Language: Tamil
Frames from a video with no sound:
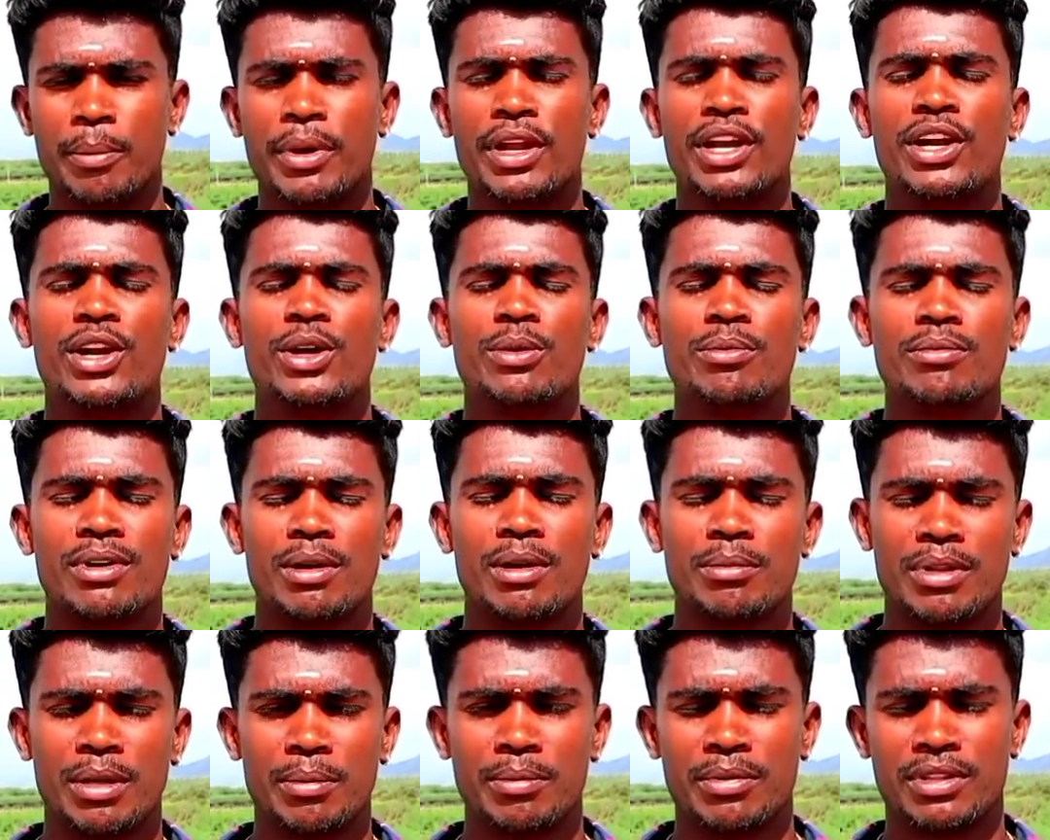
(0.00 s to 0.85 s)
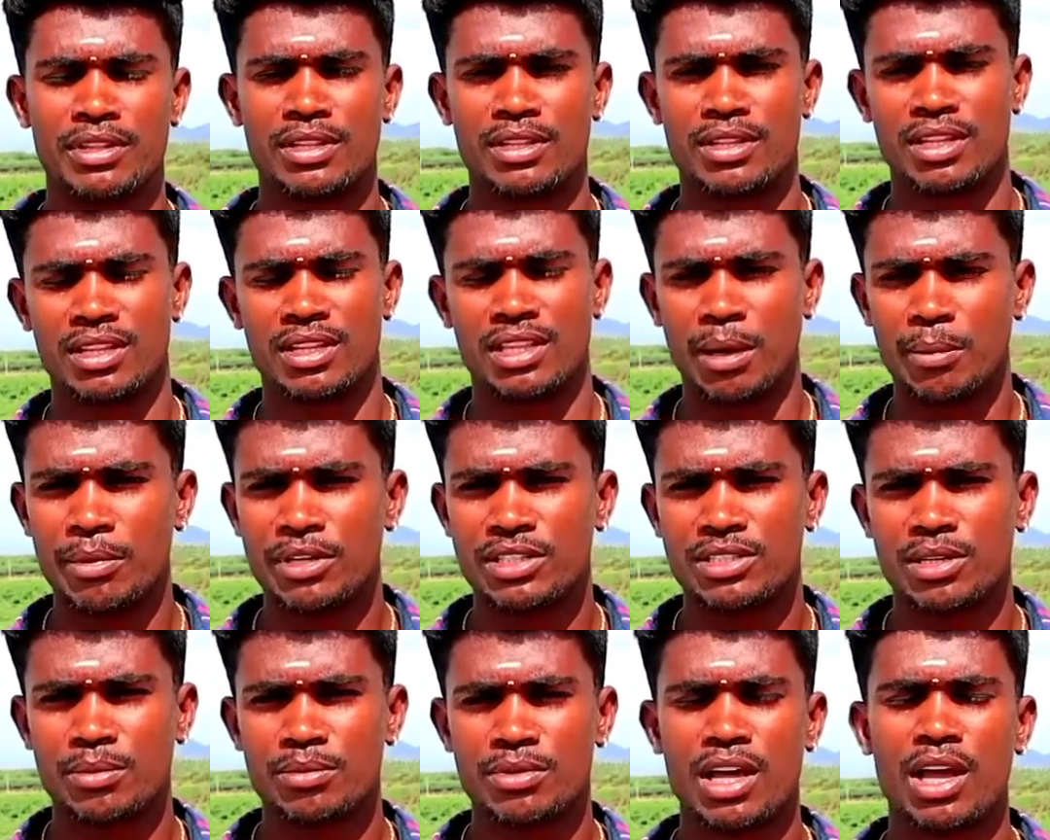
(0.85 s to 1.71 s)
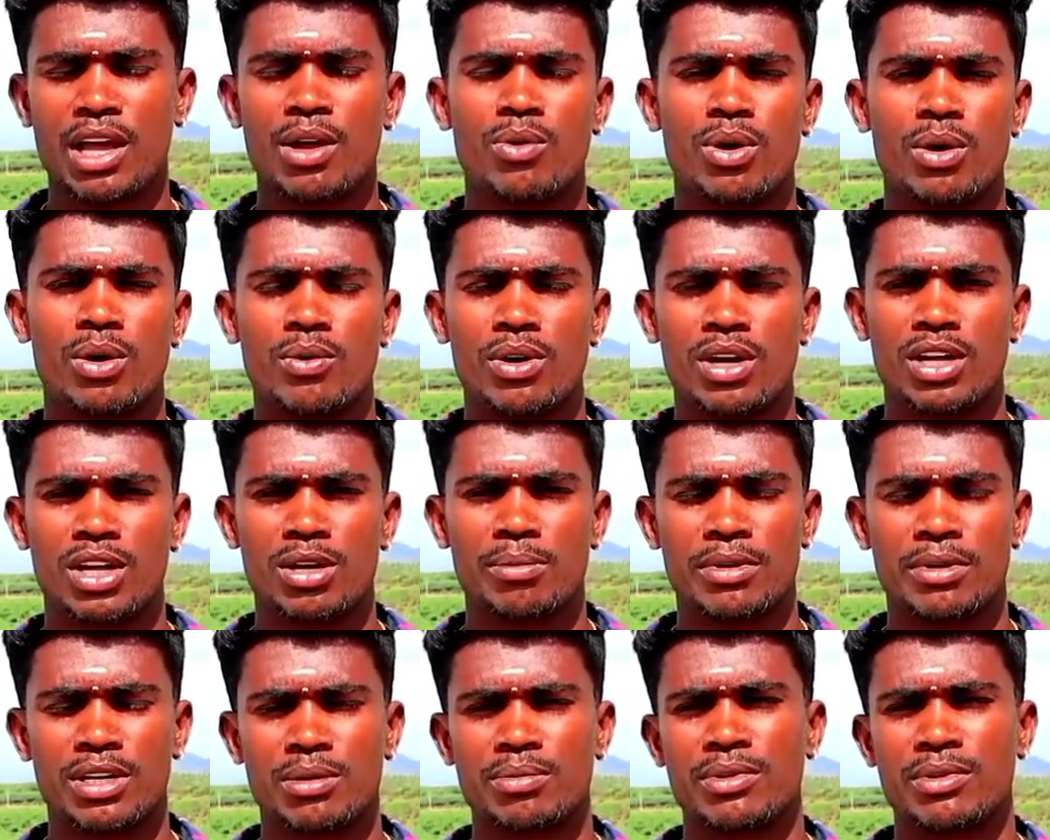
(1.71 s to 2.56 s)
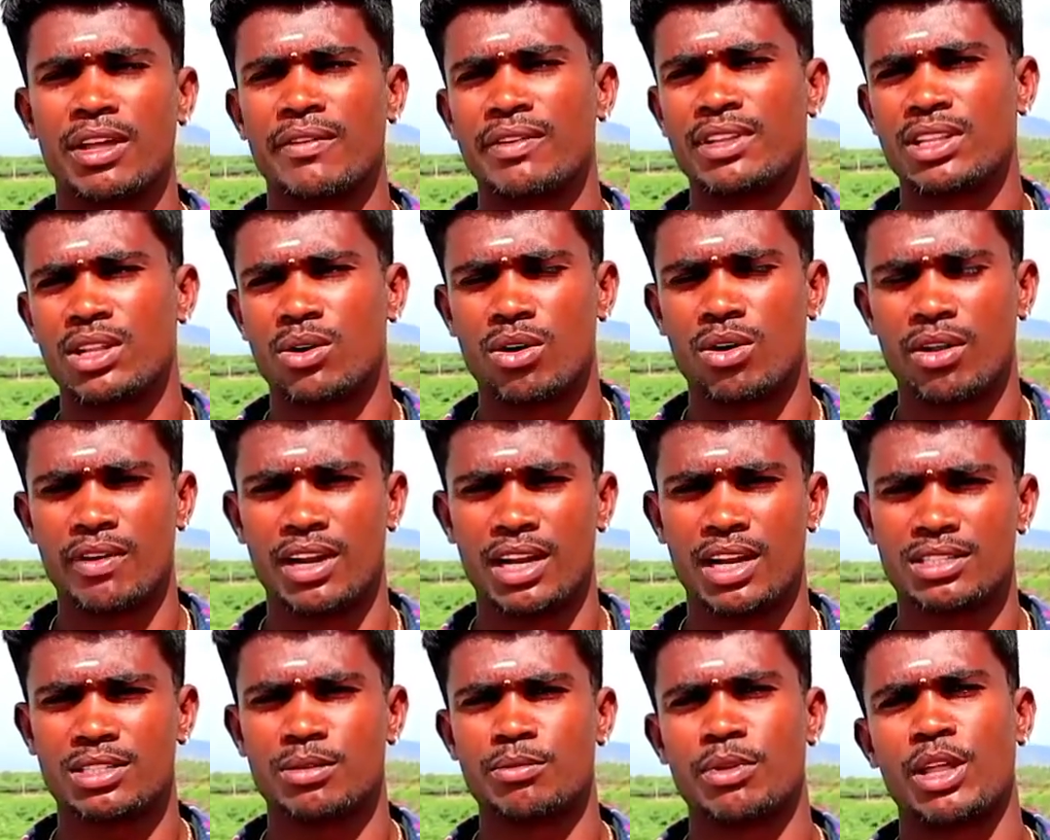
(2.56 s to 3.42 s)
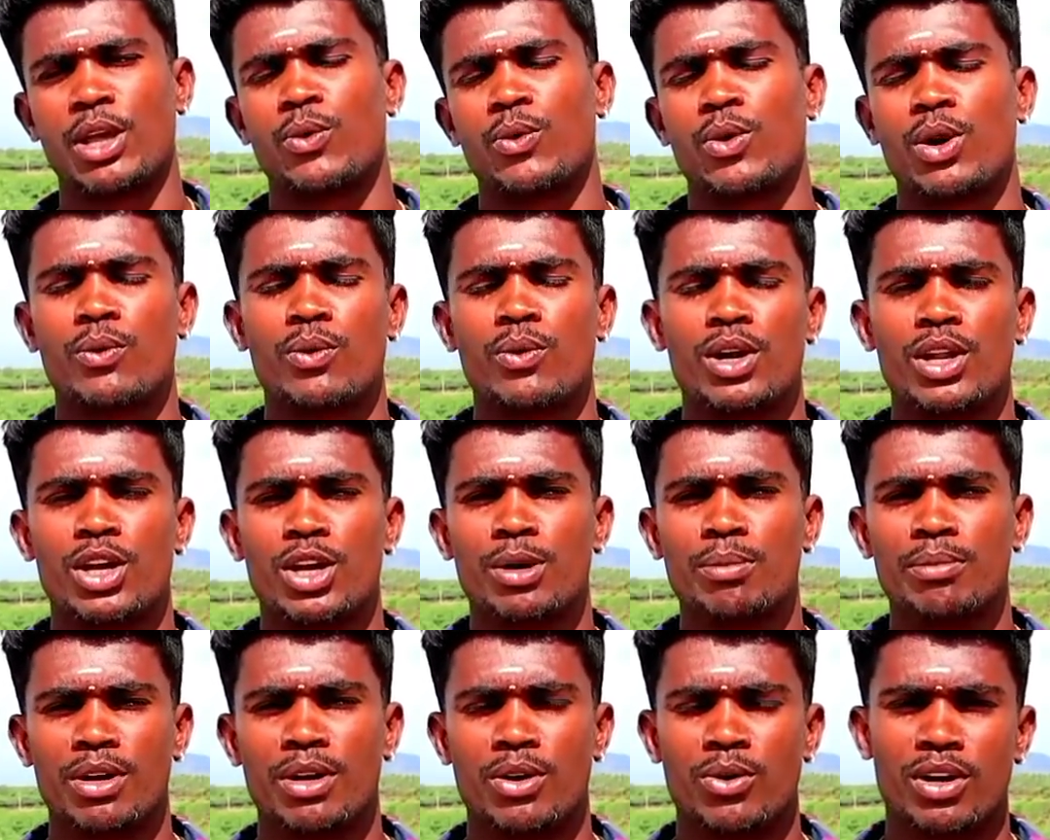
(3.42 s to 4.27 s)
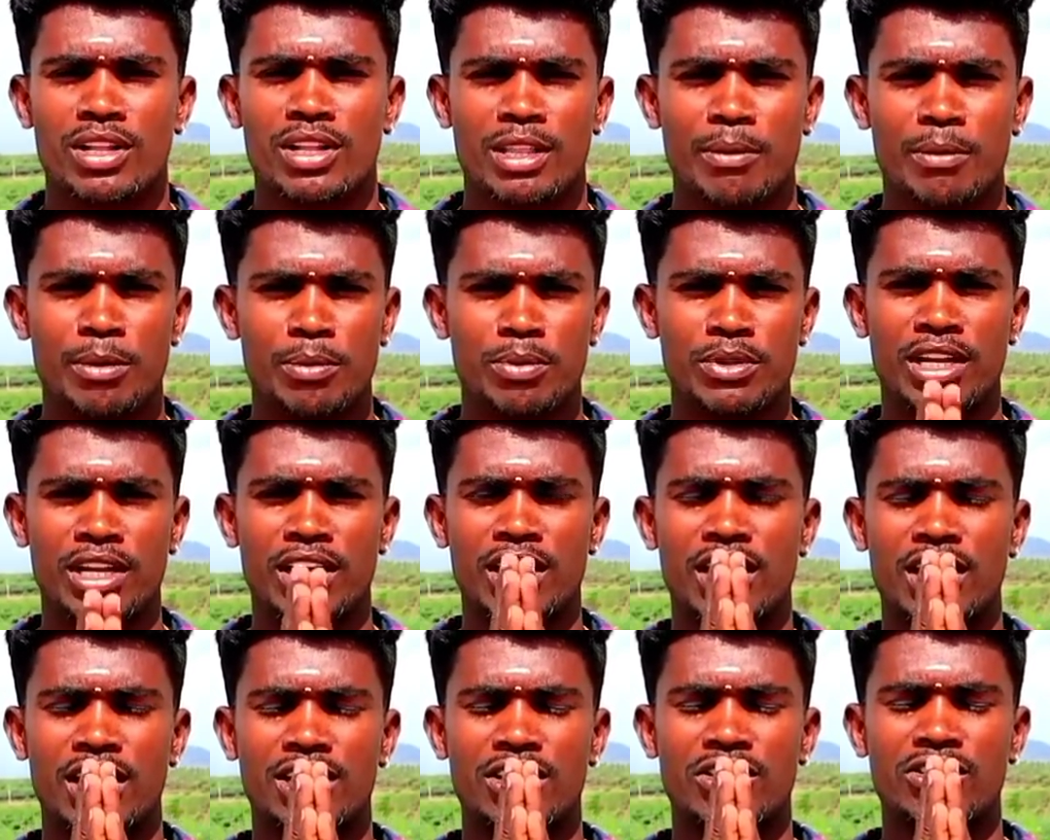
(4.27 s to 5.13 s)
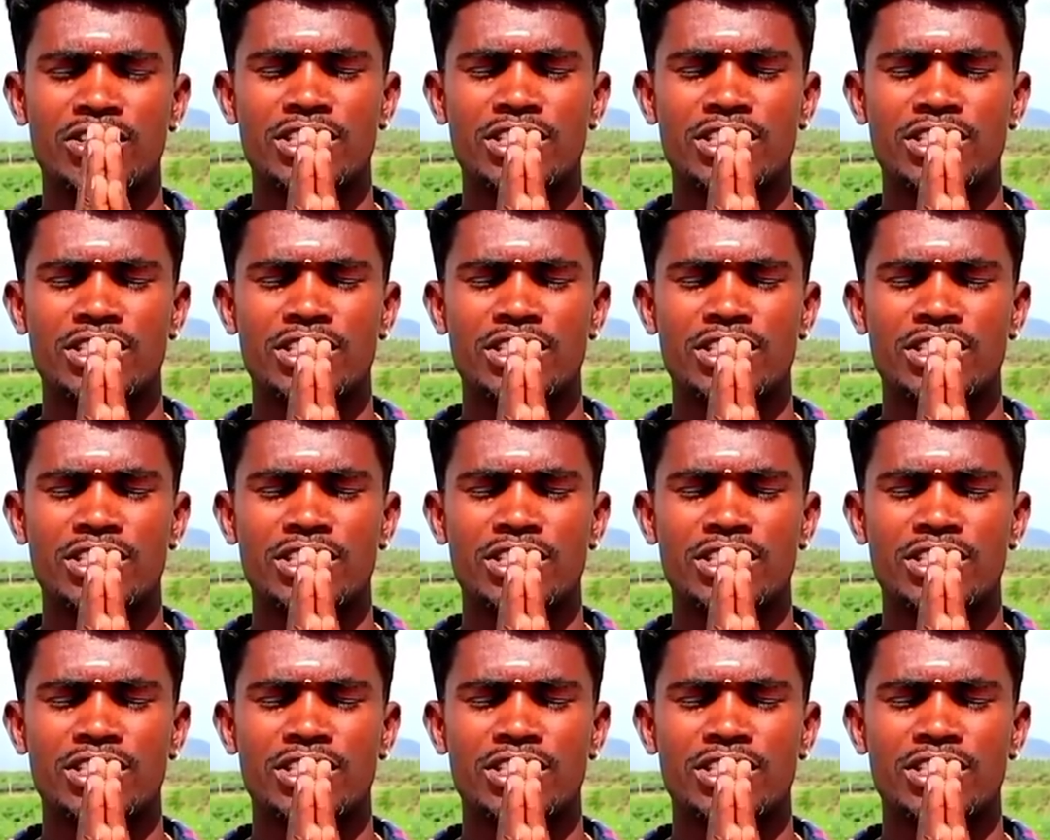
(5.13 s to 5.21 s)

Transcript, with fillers: மீண்டும் நம் தமிழ் தமிழ் சமுதாய உறவுகளுக்கும் மற்றும் தேவேந்திர குல வேலை சமுதாய உறவுகளுக்கும் என்னோட தமிழ் புத்தாண்டை நான்